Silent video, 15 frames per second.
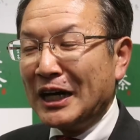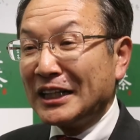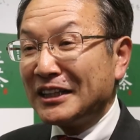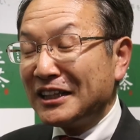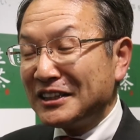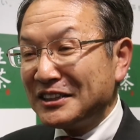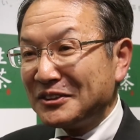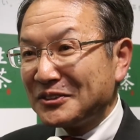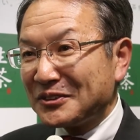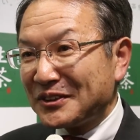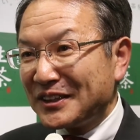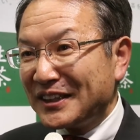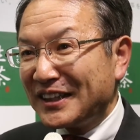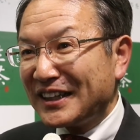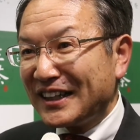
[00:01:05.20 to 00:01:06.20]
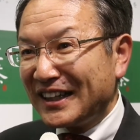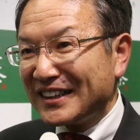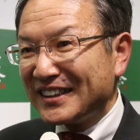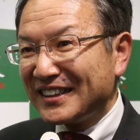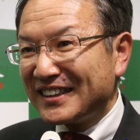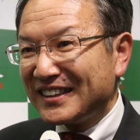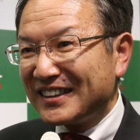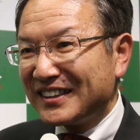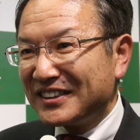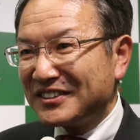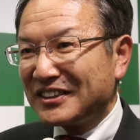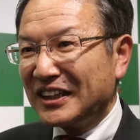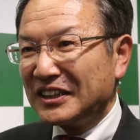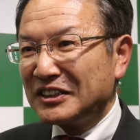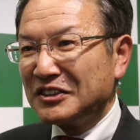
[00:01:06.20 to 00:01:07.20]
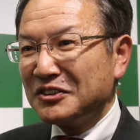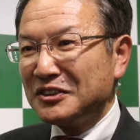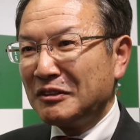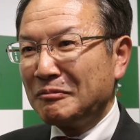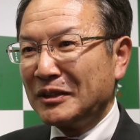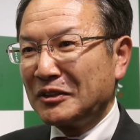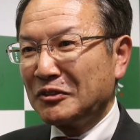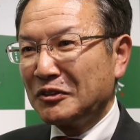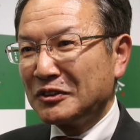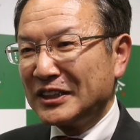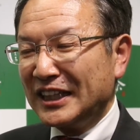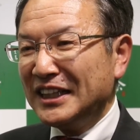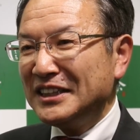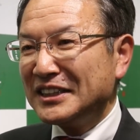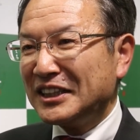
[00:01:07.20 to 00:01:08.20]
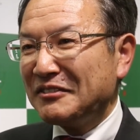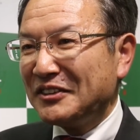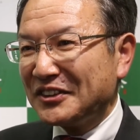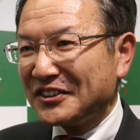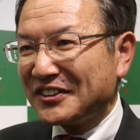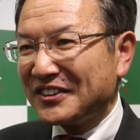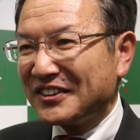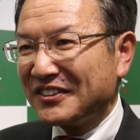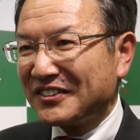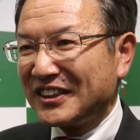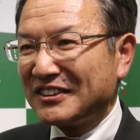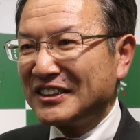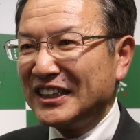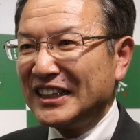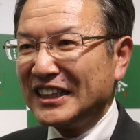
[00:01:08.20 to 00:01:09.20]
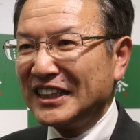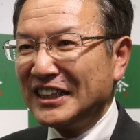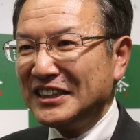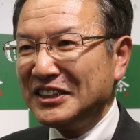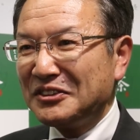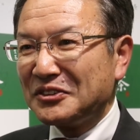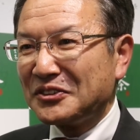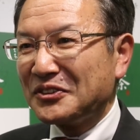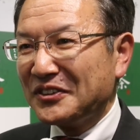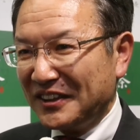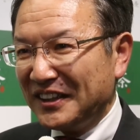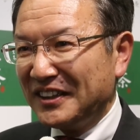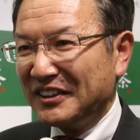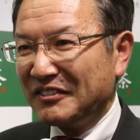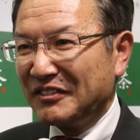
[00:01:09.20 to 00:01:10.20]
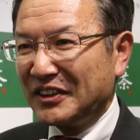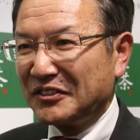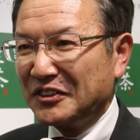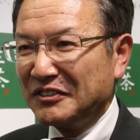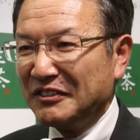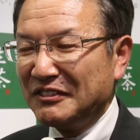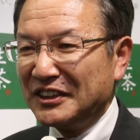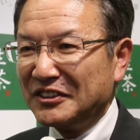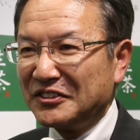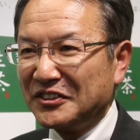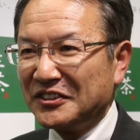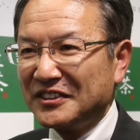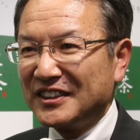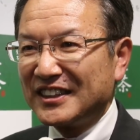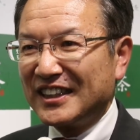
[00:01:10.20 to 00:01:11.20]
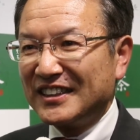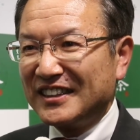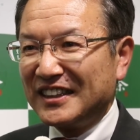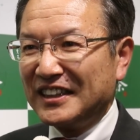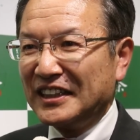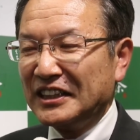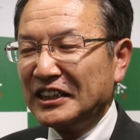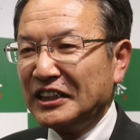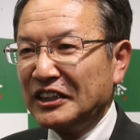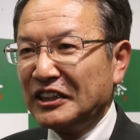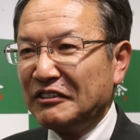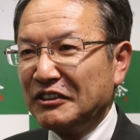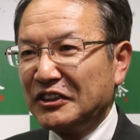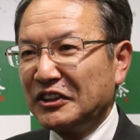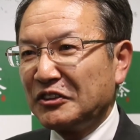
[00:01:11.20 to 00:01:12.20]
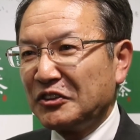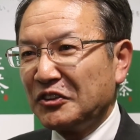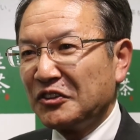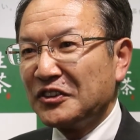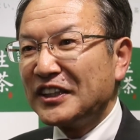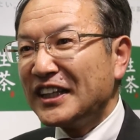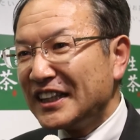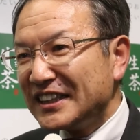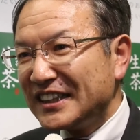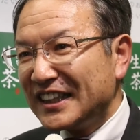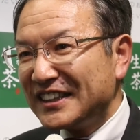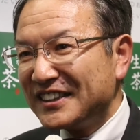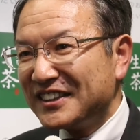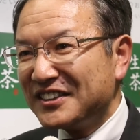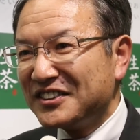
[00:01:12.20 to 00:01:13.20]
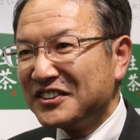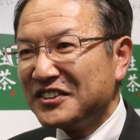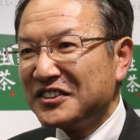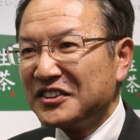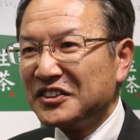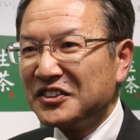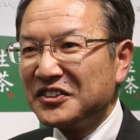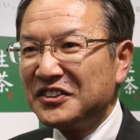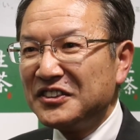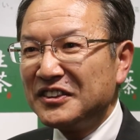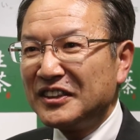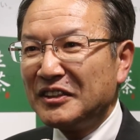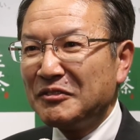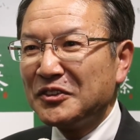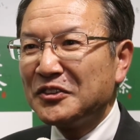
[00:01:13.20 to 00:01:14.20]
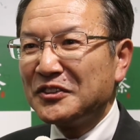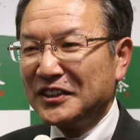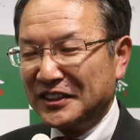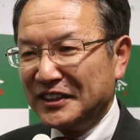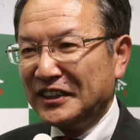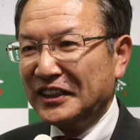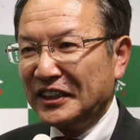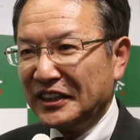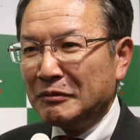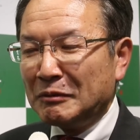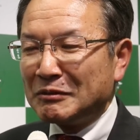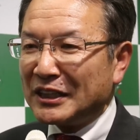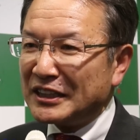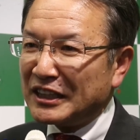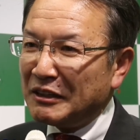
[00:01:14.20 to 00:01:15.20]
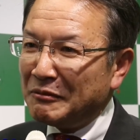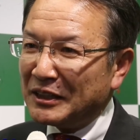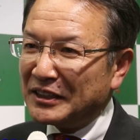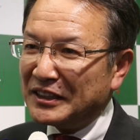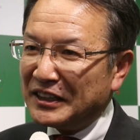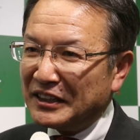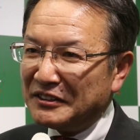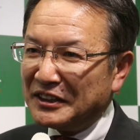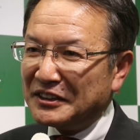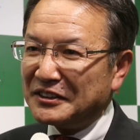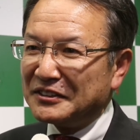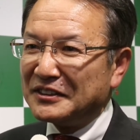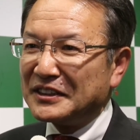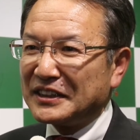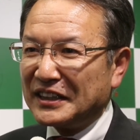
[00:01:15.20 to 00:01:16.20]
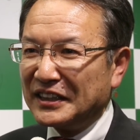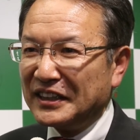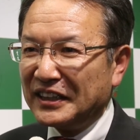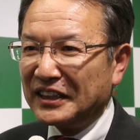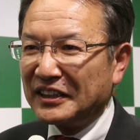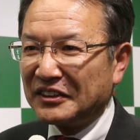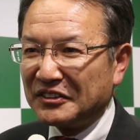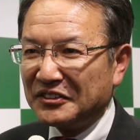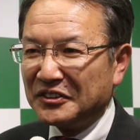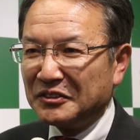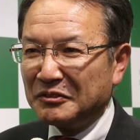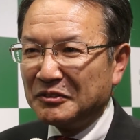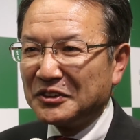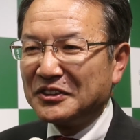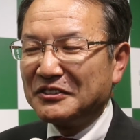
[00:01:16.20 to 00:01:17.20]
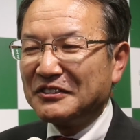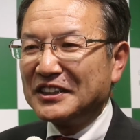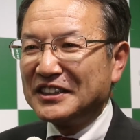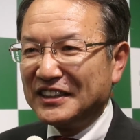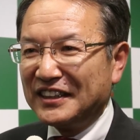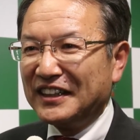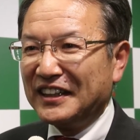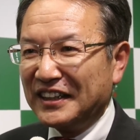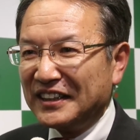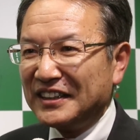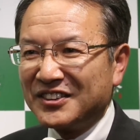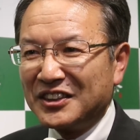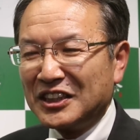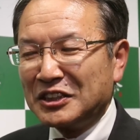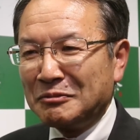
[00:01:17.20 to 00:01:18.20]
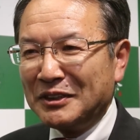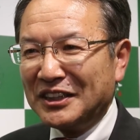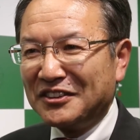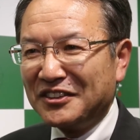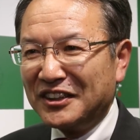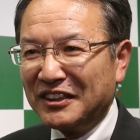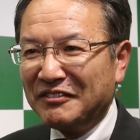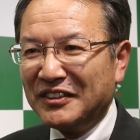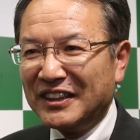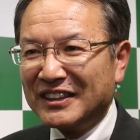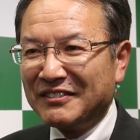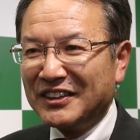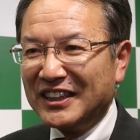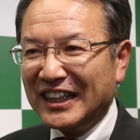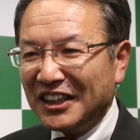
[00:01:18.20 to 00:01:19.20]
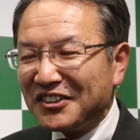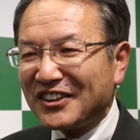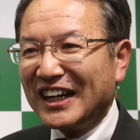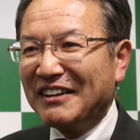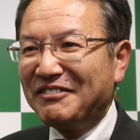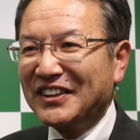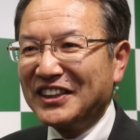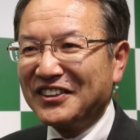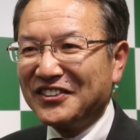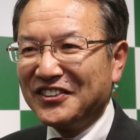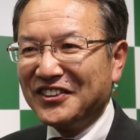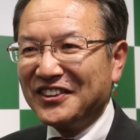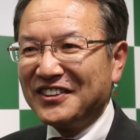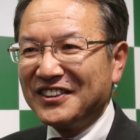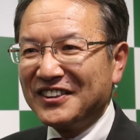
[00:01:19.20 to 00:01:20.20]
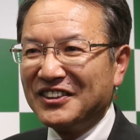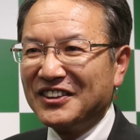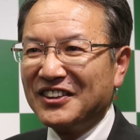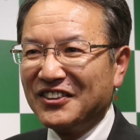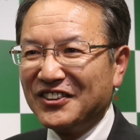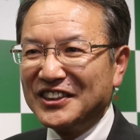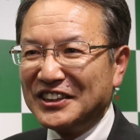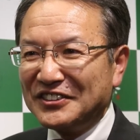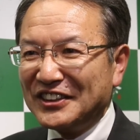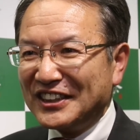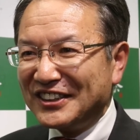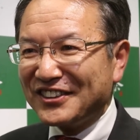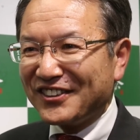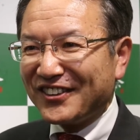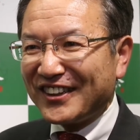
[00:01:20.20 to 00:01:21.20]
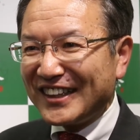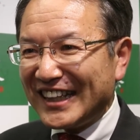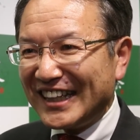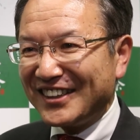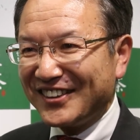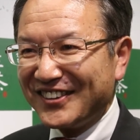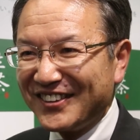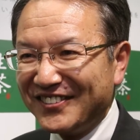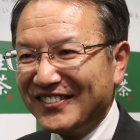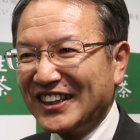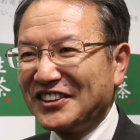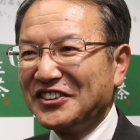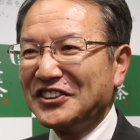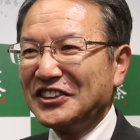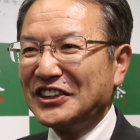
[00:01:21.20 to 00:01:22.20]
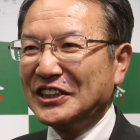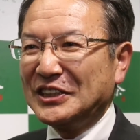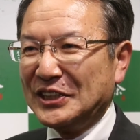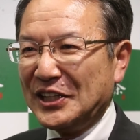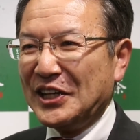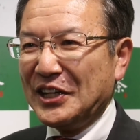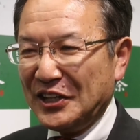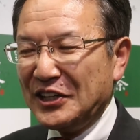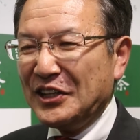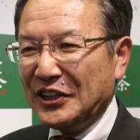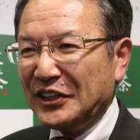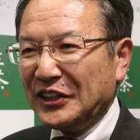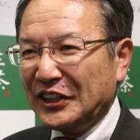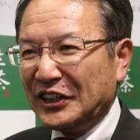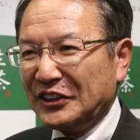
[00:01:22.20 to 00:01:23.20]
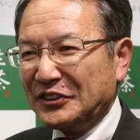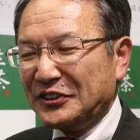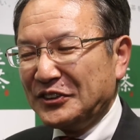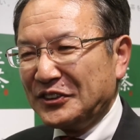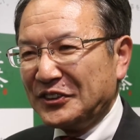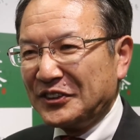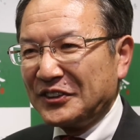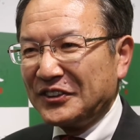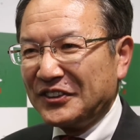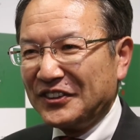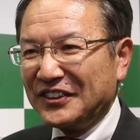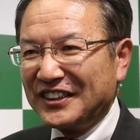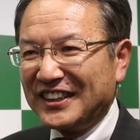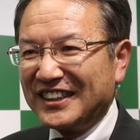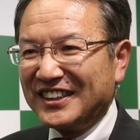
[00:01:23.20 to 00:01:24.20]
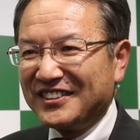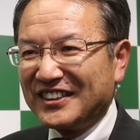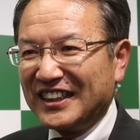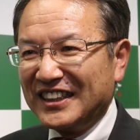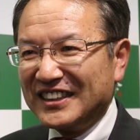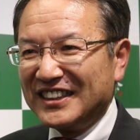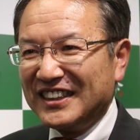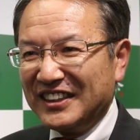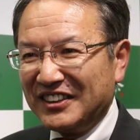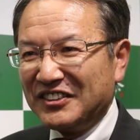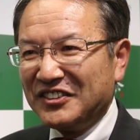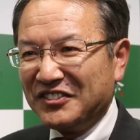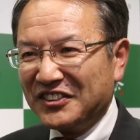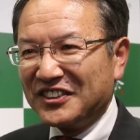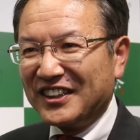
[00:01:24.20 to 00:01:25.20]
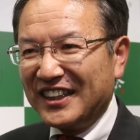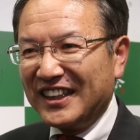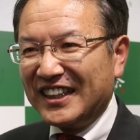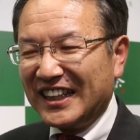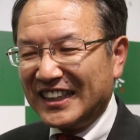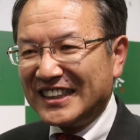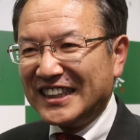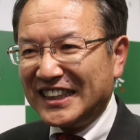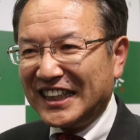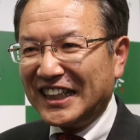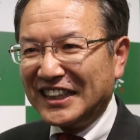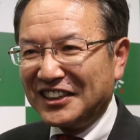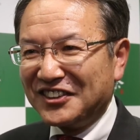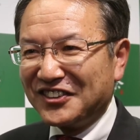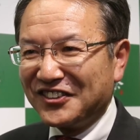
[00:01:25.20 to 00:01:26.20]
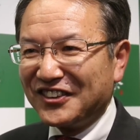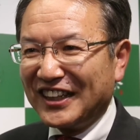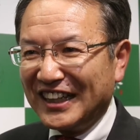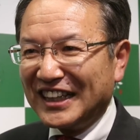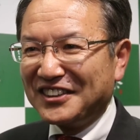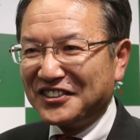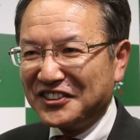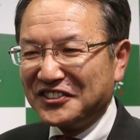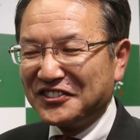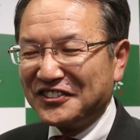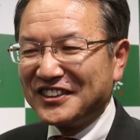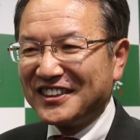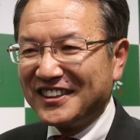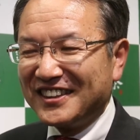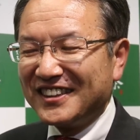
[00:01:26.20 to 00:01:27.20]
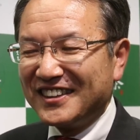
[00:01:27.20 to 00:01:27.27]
新しいことをキリンからっていうか一つやっぱりこうチャレンジしてみようお客さんに新しいことをねやっぱりこう今までと違ったレベルでこうご提案したいっていうそういったものをですね、まあ、昔からまあ DNA っていうんですかねこう持ってましてそれたスピリットで皆様になんとかやっぱりこう美味しい嬉しいを届けたいと、まあ、こういうですねあの心意気っていうかですね思ってやらせていただいているところかなというふうに思います、ね、